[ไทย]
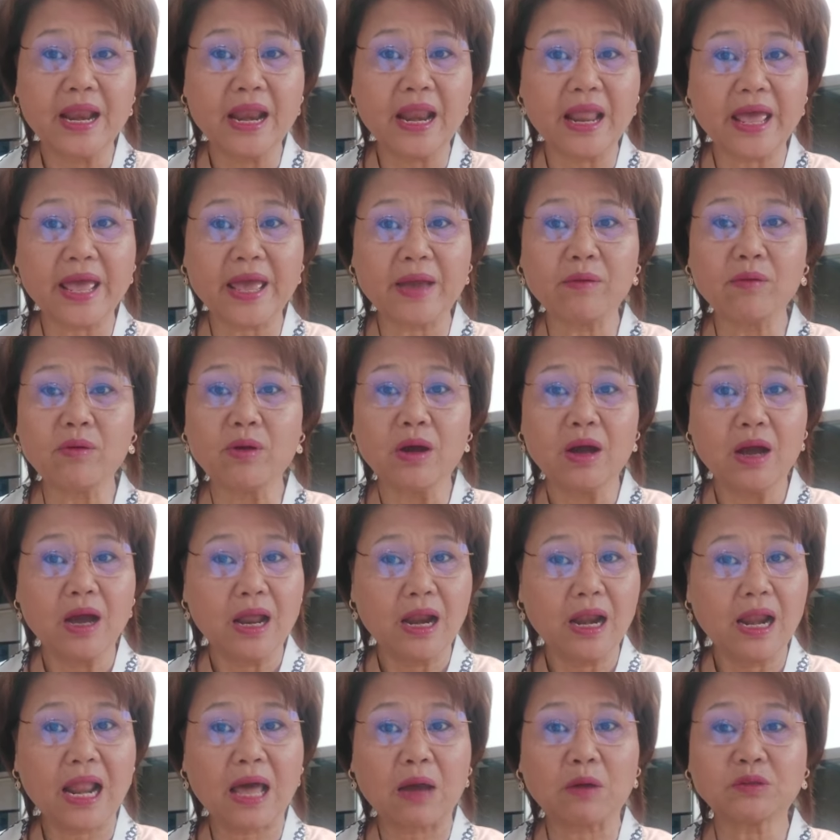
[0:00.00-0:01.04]
แล้ว
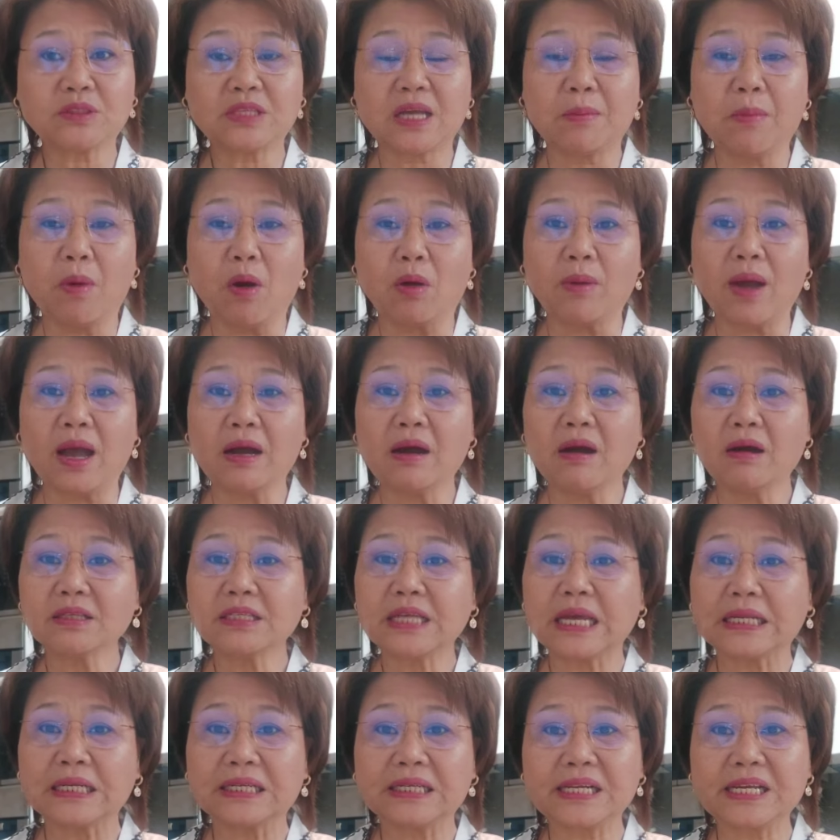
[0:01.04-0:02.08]
เราจะบอกว่าเออ
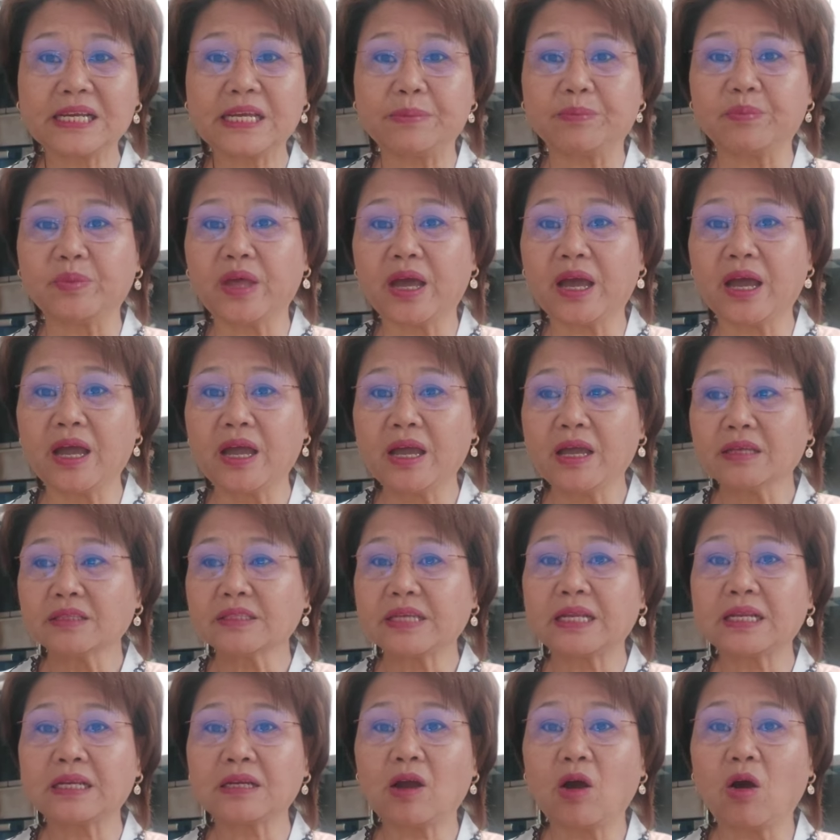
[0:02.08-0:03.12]
ฉันรีบนะ
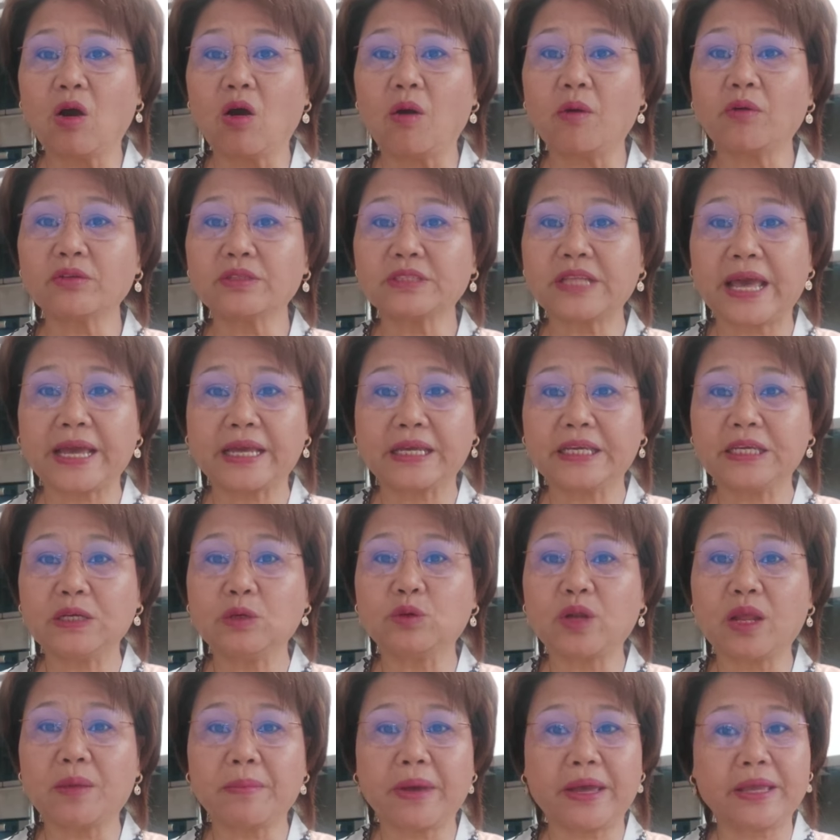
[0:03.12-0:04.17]
ฉันขอแซงคิว
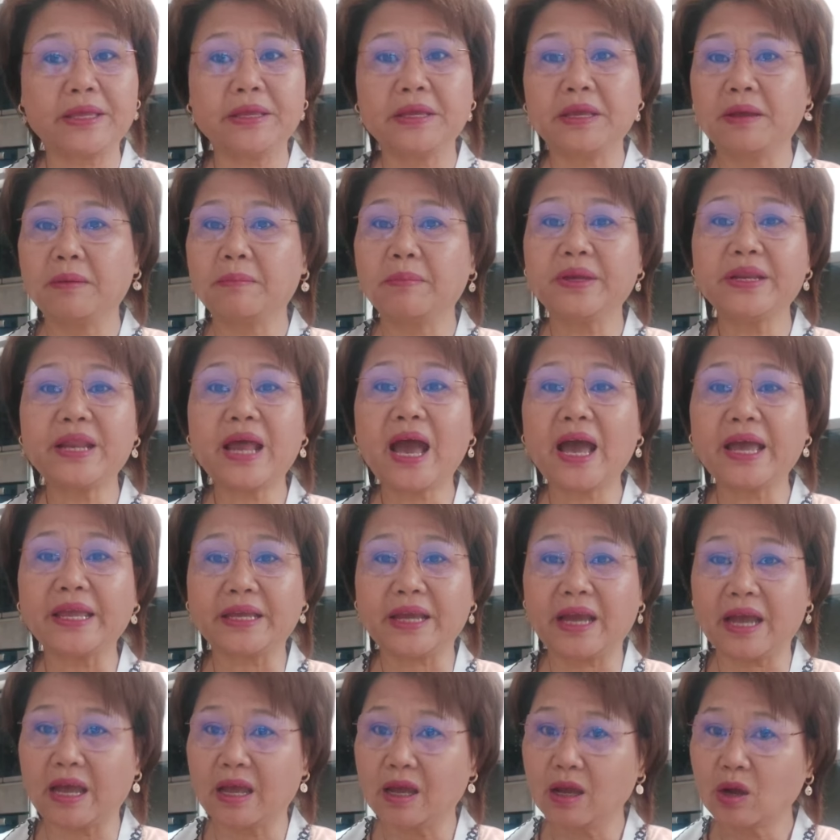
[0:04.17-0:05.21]
ได้ไหมไม่ได้
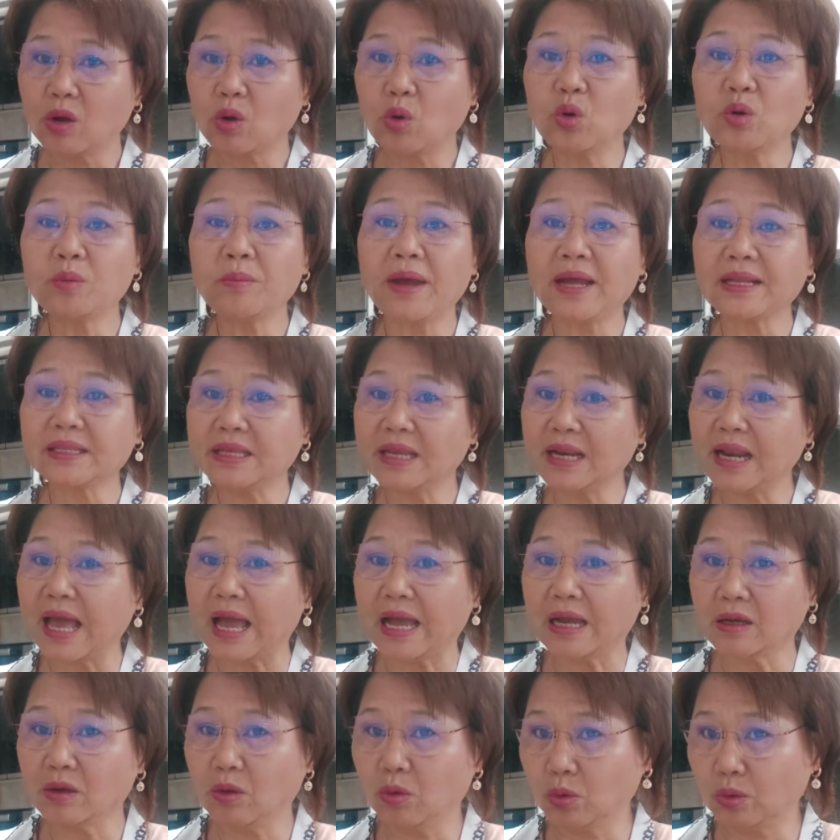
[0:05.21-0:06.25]
ค่ะ คุณมาทีหลัง
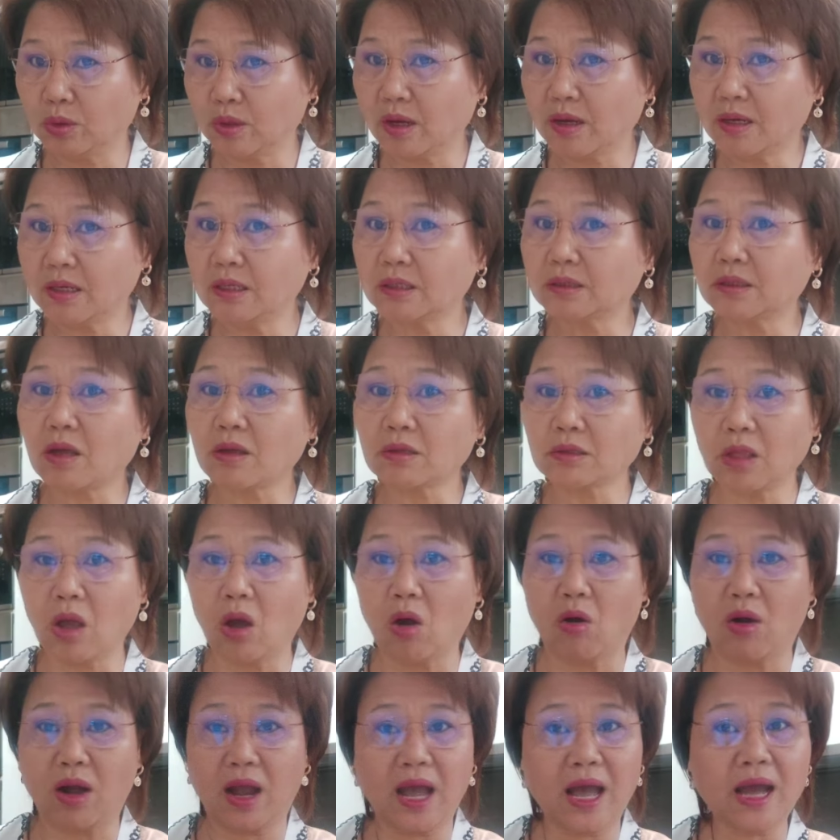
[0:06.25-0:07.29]
คุณก็คือต้องต่อ
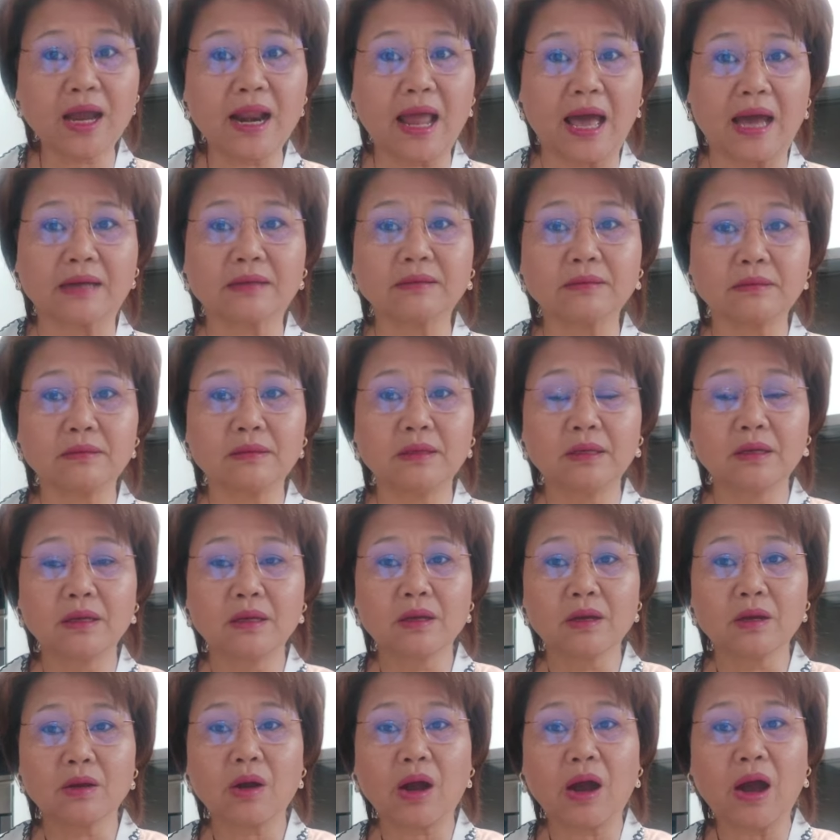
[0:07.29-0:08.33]
ข้างหลัง
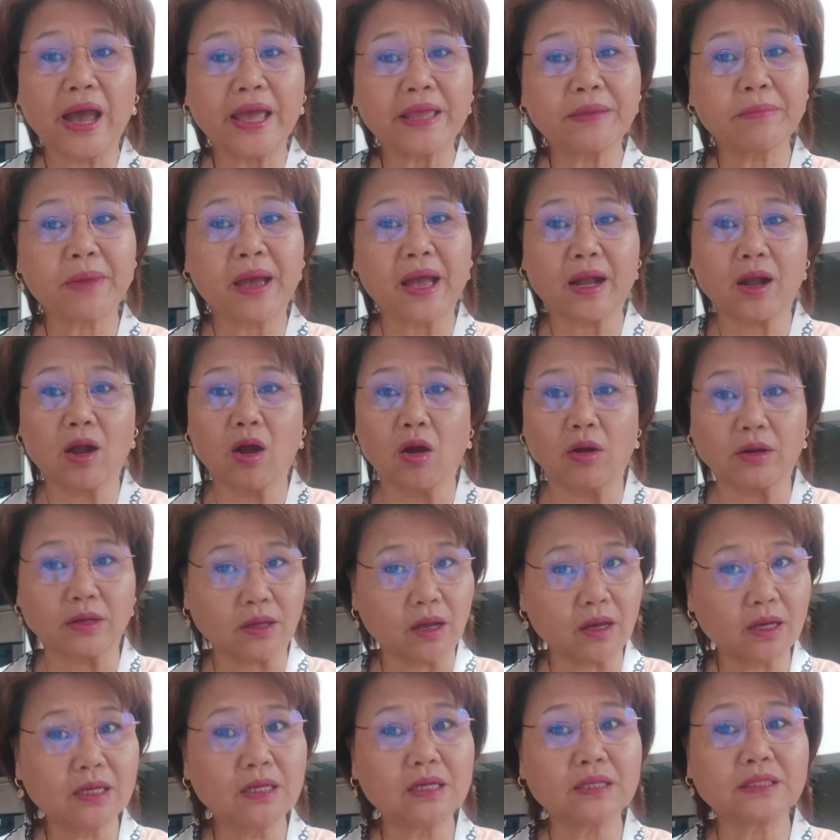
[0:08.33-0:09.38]
ใครมาก่อน
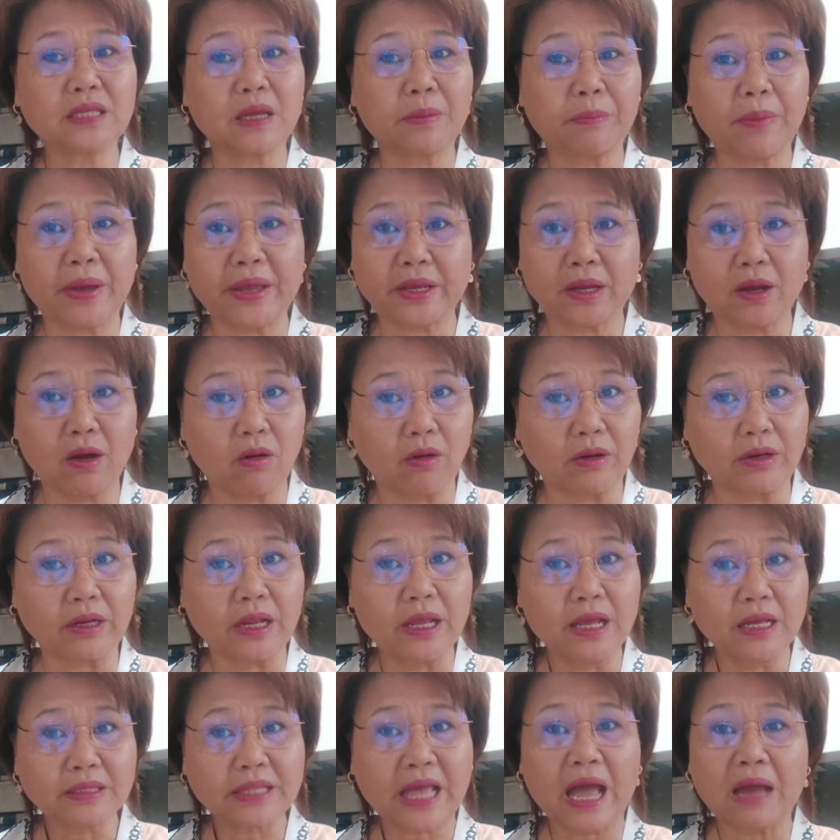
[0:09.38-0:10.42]
ก็คือจะไปก่อน
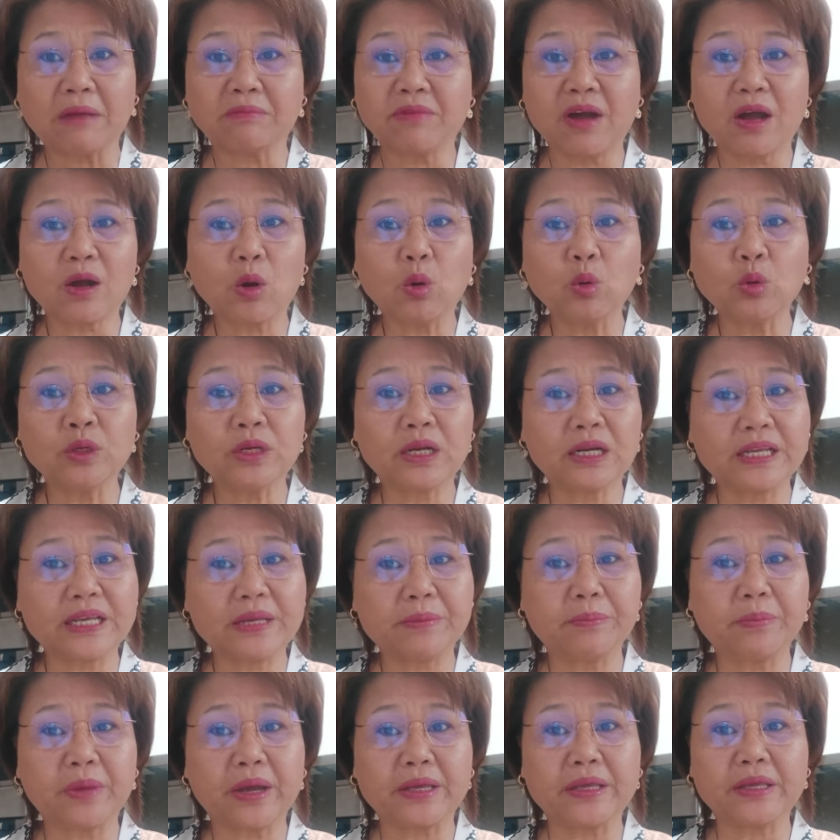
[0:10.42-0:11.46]
ถามว่าคุณรี
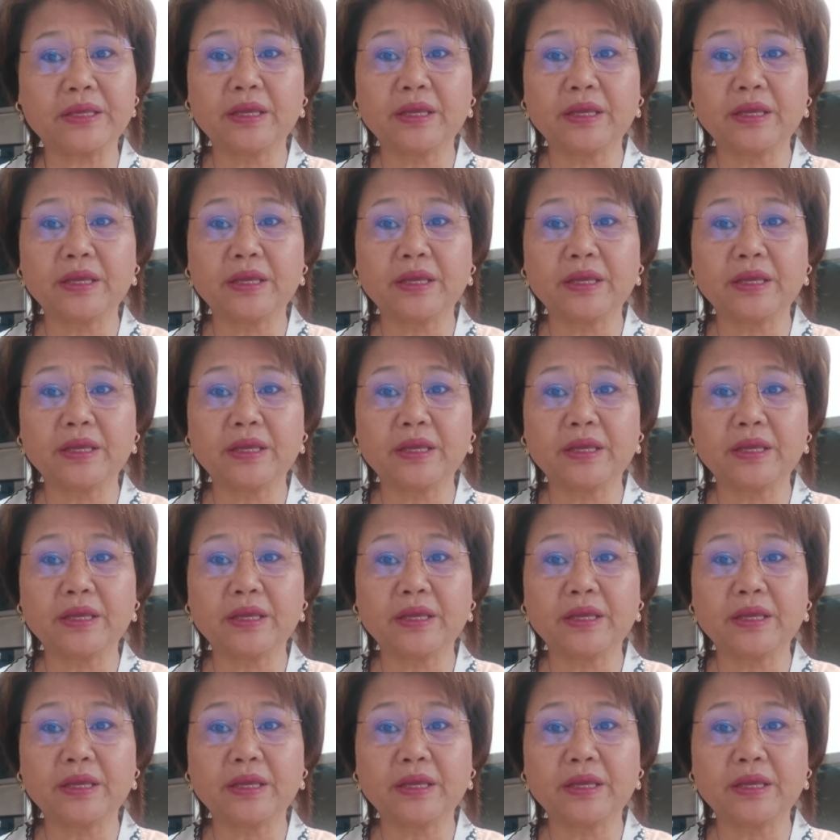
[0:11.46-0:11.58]
บไหม